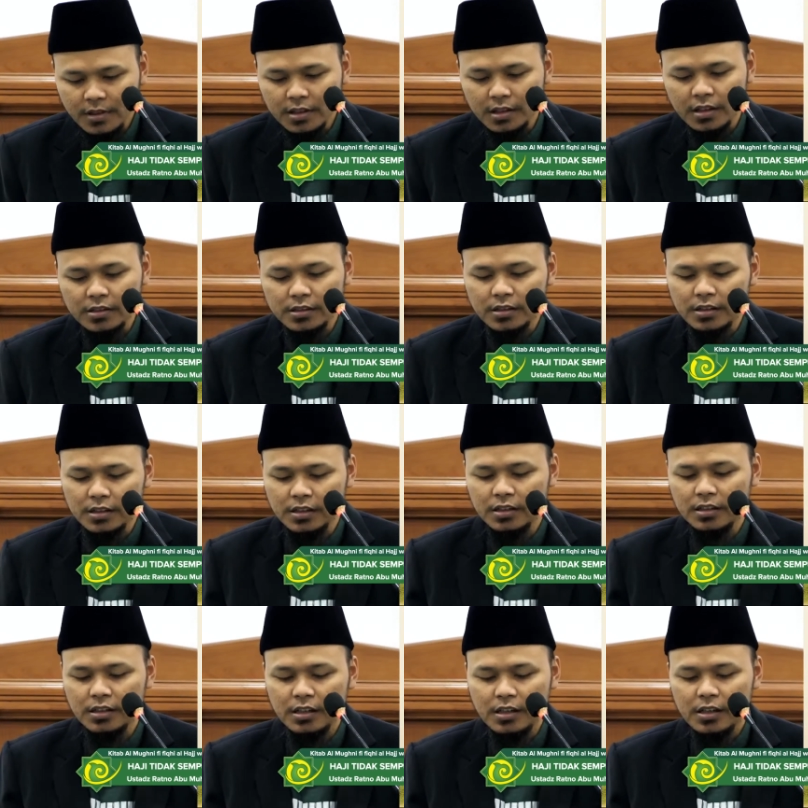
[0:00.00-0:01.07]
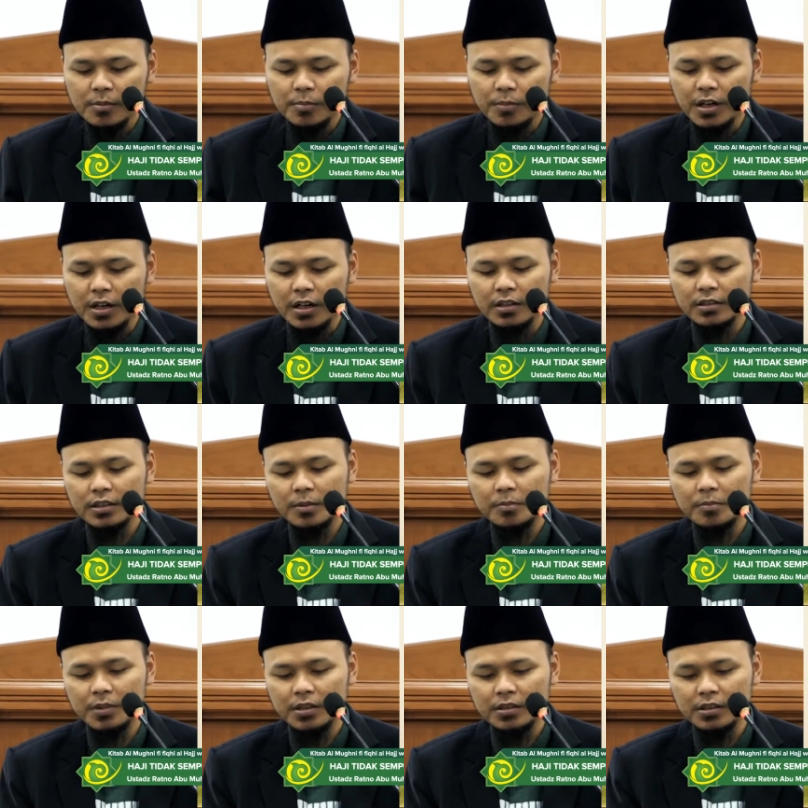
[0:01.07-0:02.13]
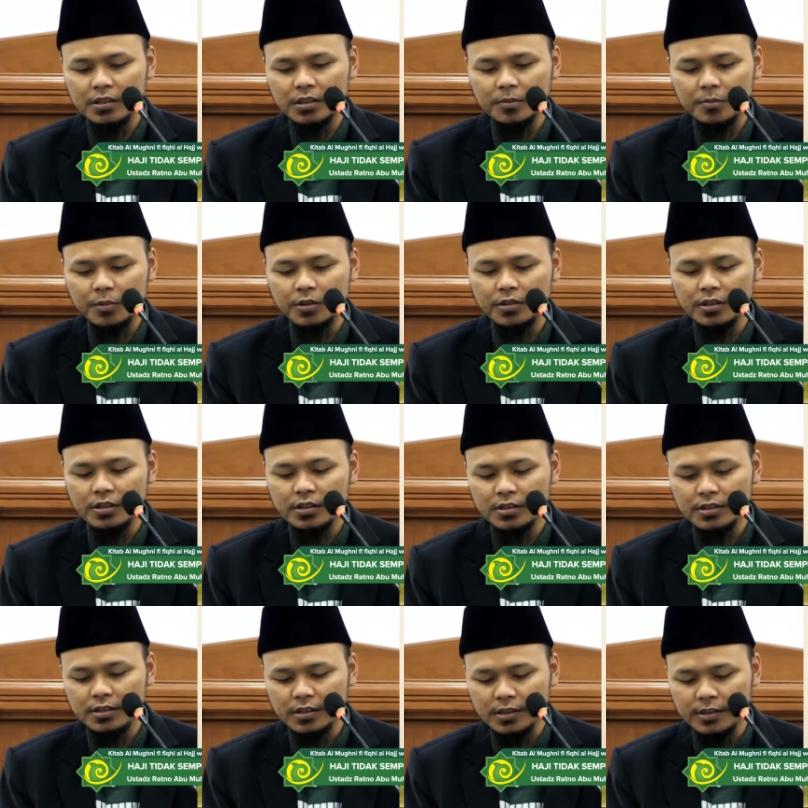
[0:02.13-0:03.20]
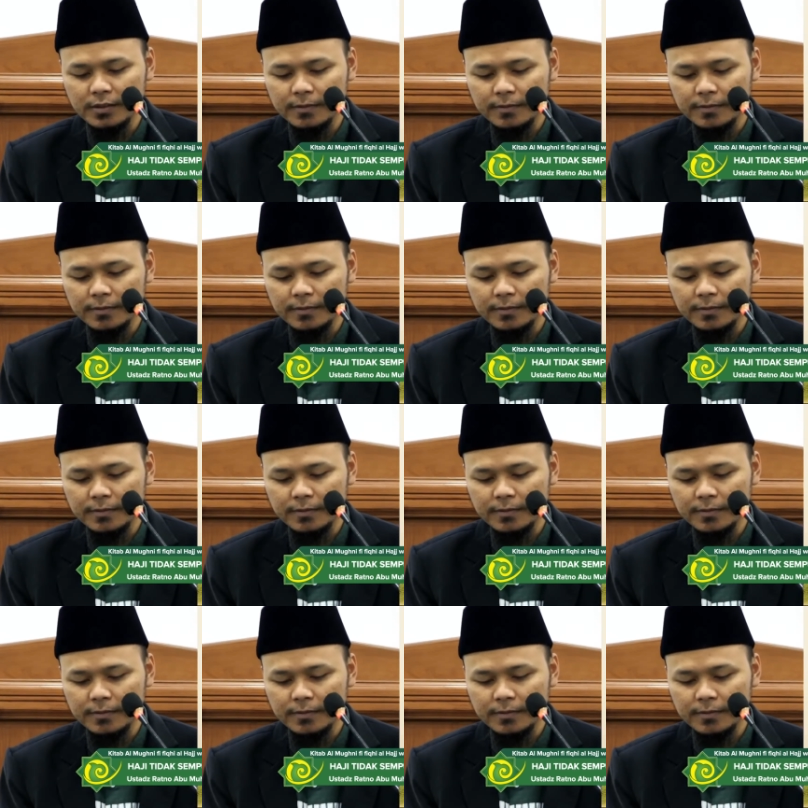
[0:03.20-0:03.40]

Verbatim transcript: Ya, jadi ma'atam titik poinnya di sini.